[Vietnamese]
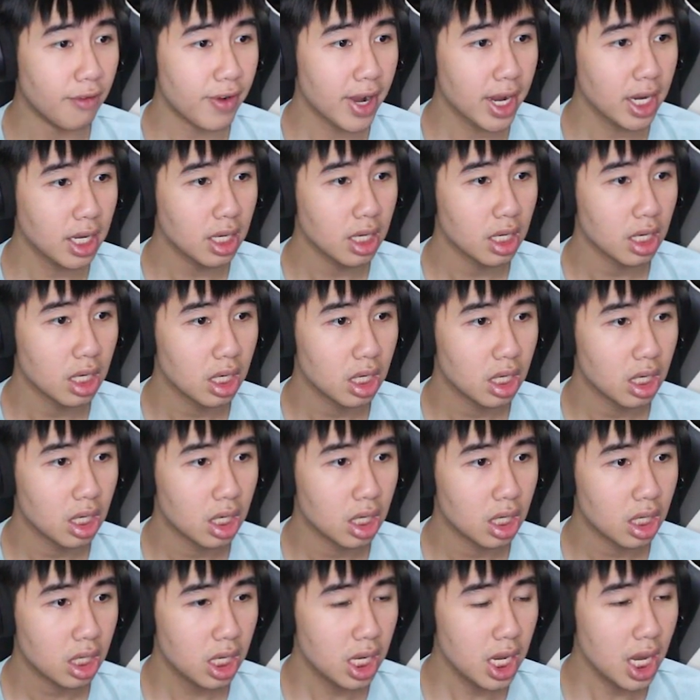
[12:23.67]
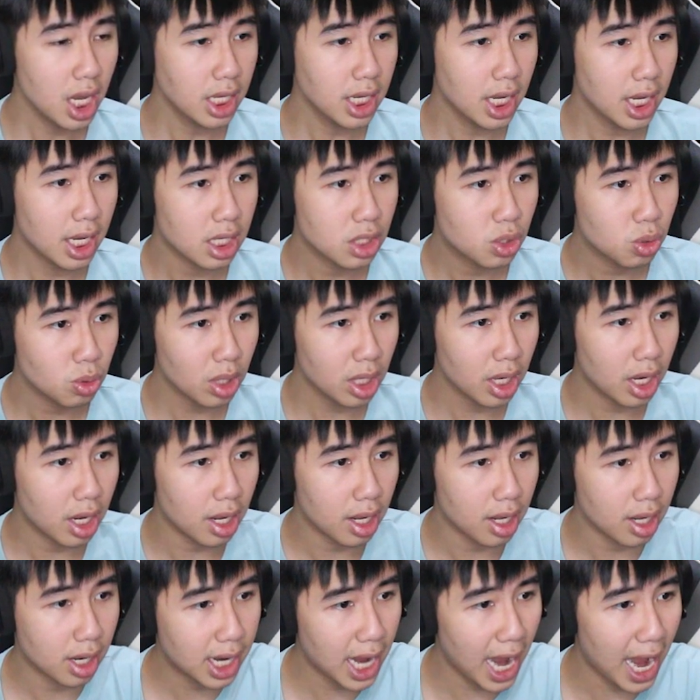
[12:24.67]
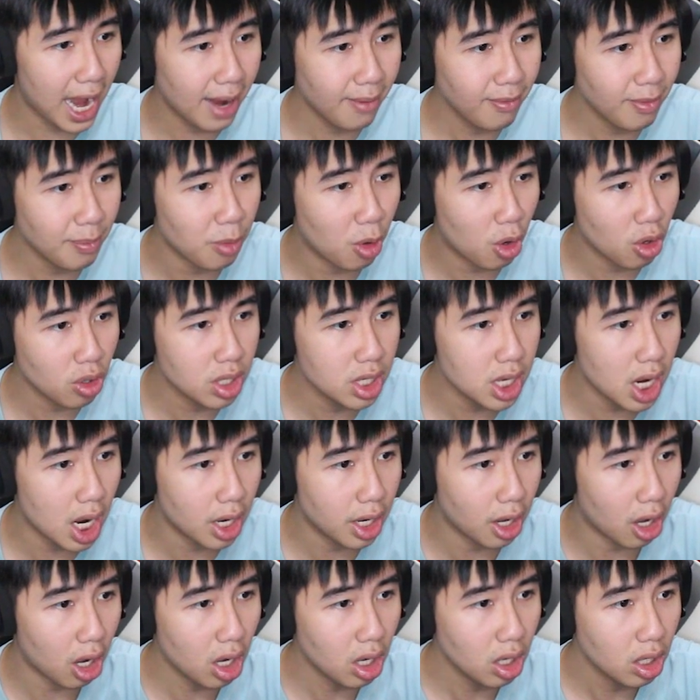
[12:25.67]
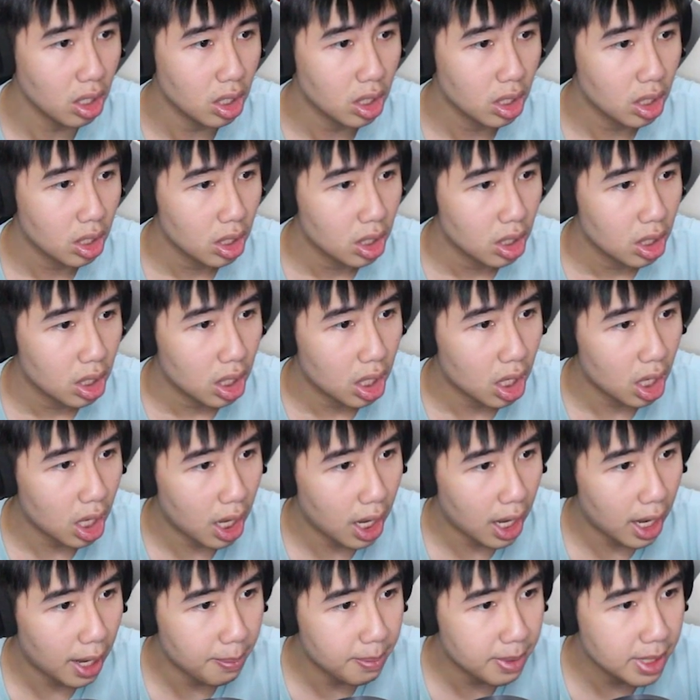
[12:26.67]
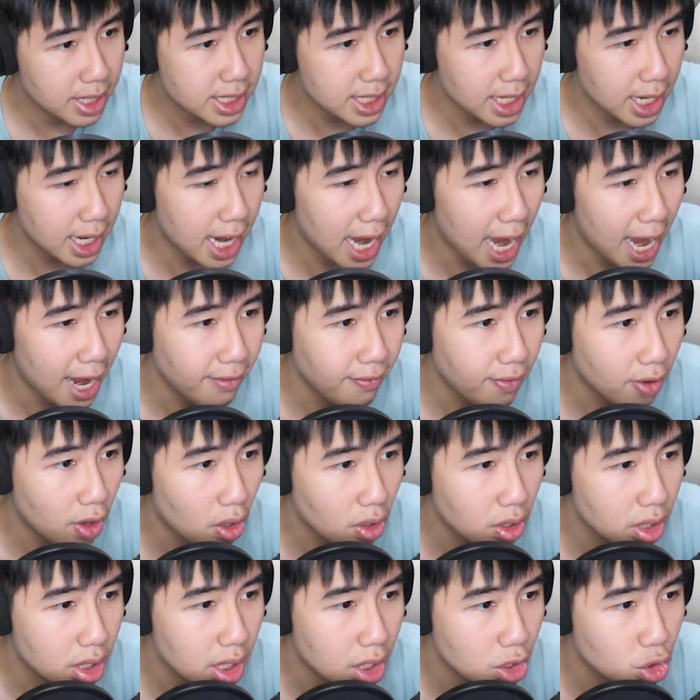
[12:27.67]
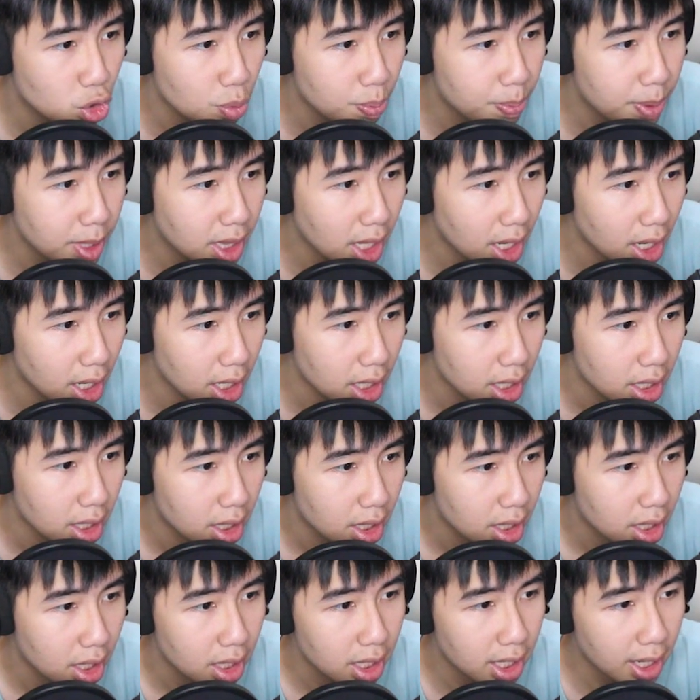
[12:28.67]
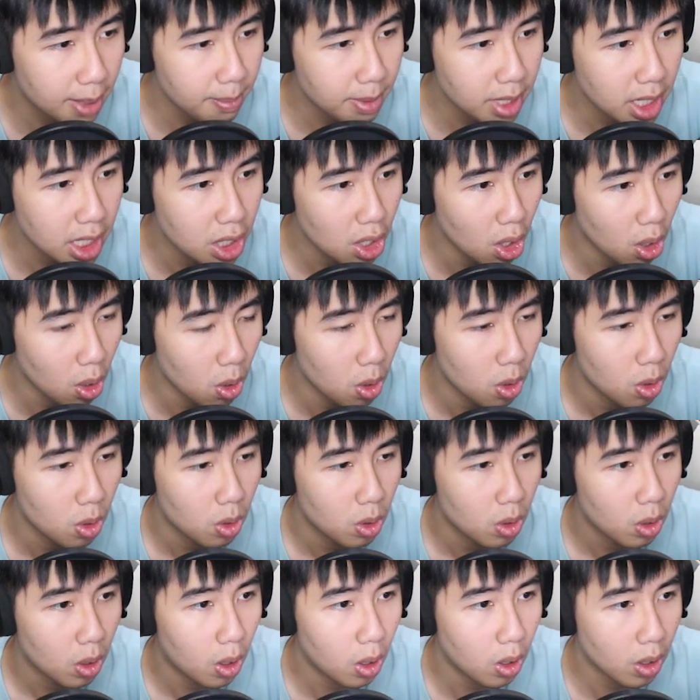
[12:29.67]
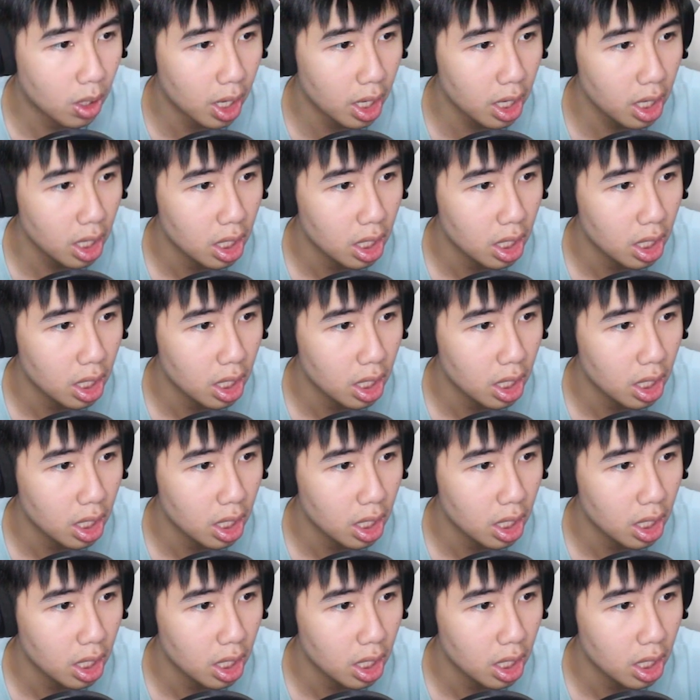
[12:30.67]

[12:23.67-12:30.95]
phát kia yeah, chưa yeah, chúng ta để cá vào một con ngựa đó à, Mình sẽ cá vào con ngựa Jupiter 50.000 đô Ok